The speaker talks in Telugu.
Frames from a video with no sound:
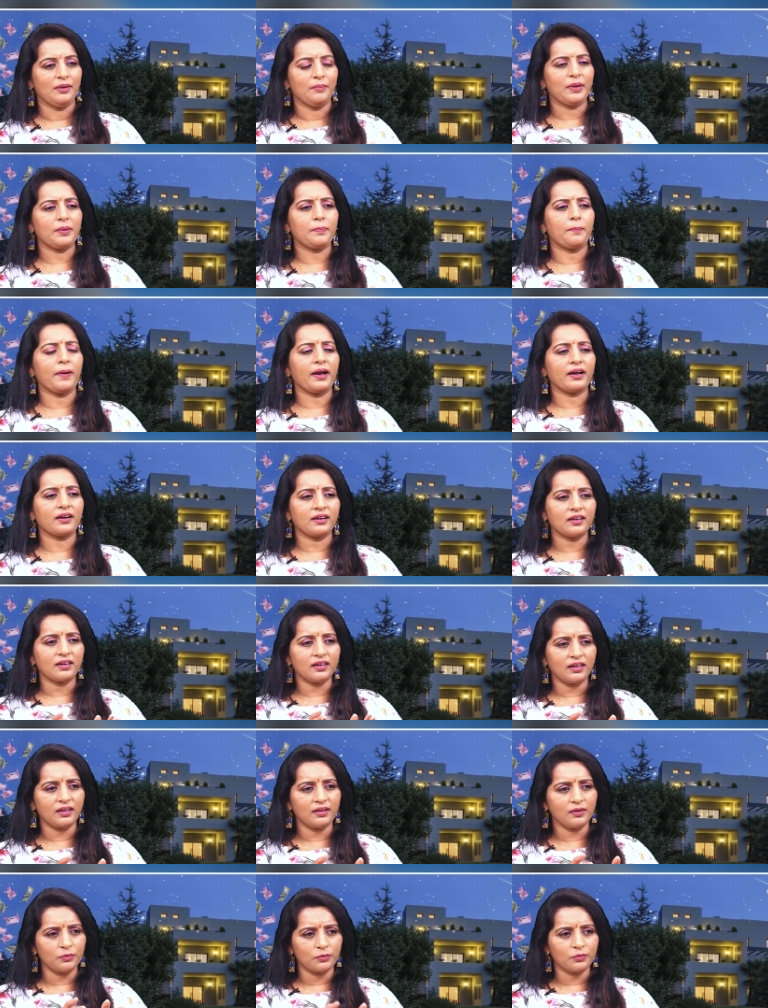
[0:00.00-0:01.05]
మరి
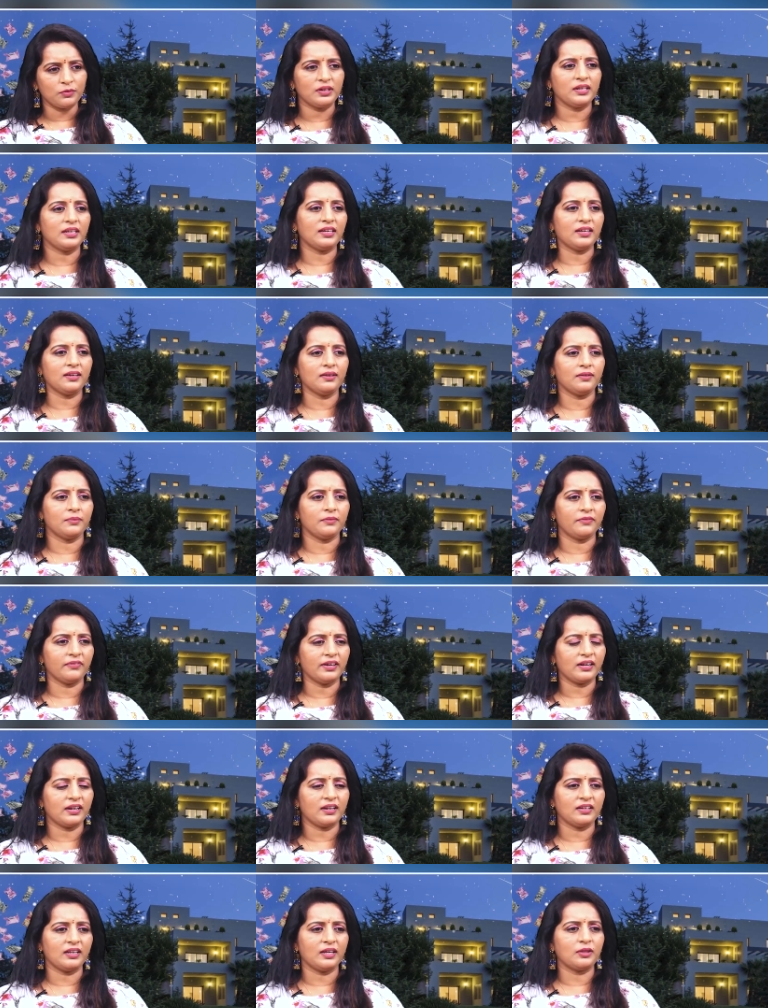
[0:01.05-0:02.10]
పక్కన ఉండి
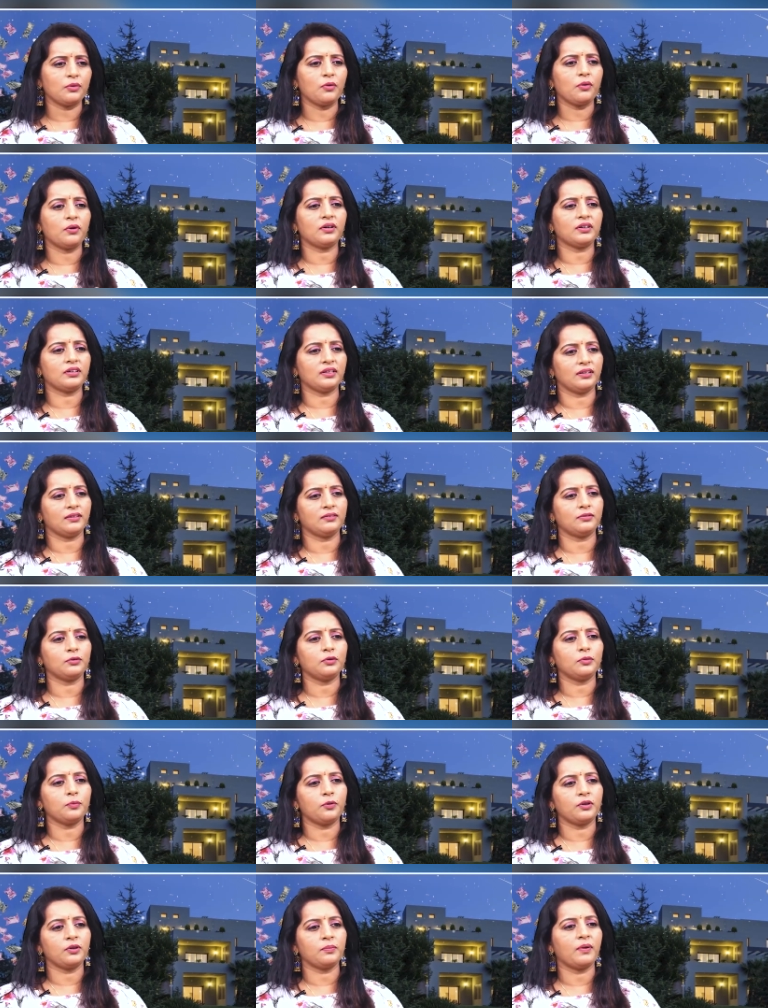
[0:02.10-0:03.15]
వీళ్ళని ఏదో ఒకటి
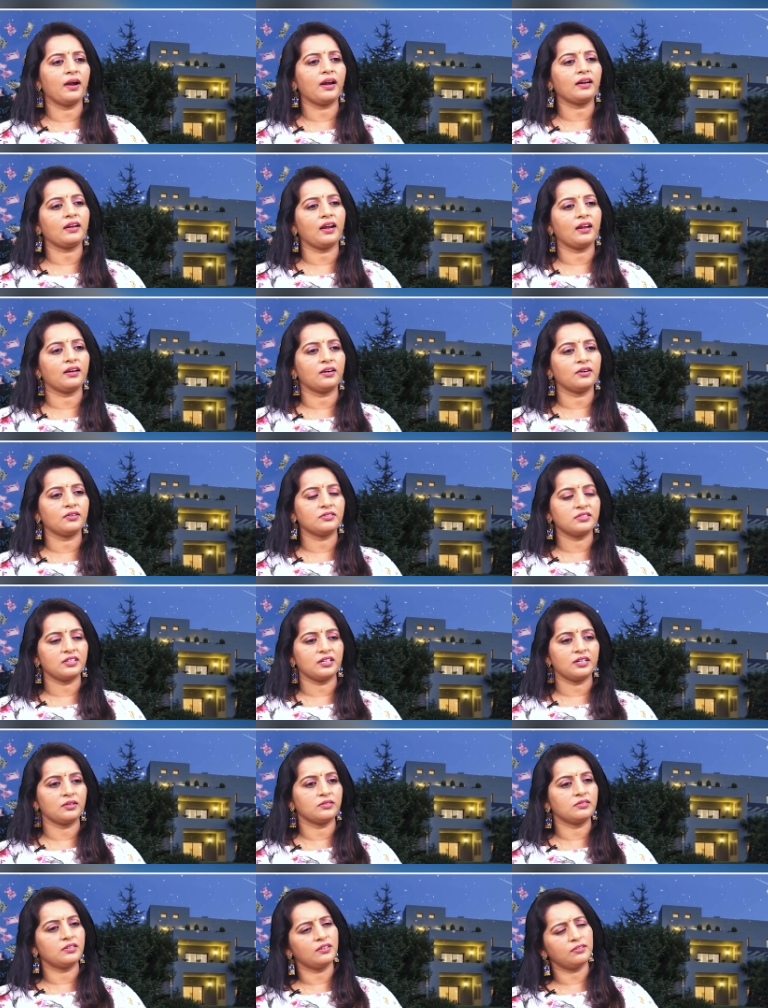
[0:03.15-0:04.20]
సూటిపోటి మాట్లాడడం
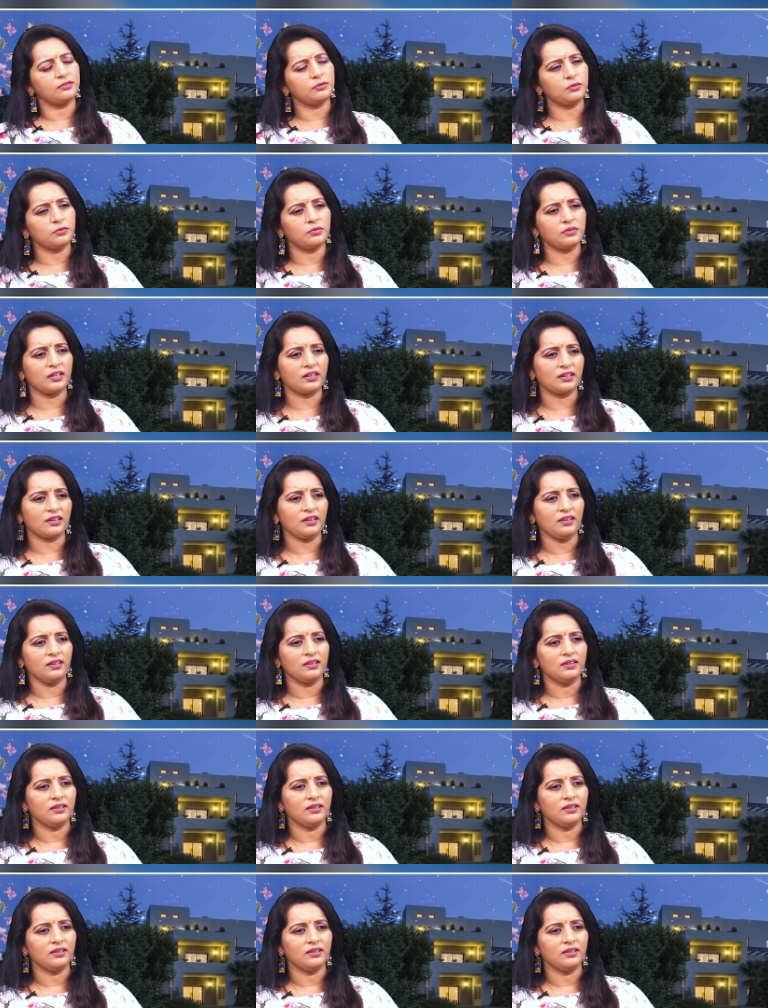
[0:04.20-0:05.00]
చేయడం చేస్తూ ఉంటారుగా